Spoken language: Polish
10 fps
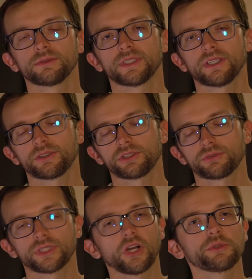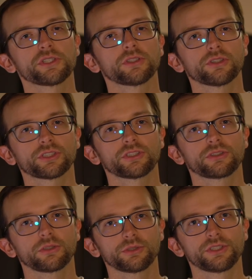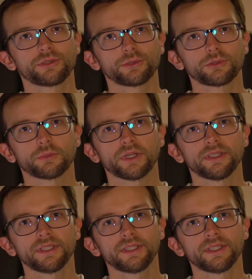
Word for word: jakoś udało mi się dotrzeć do ludzi z YouTube'a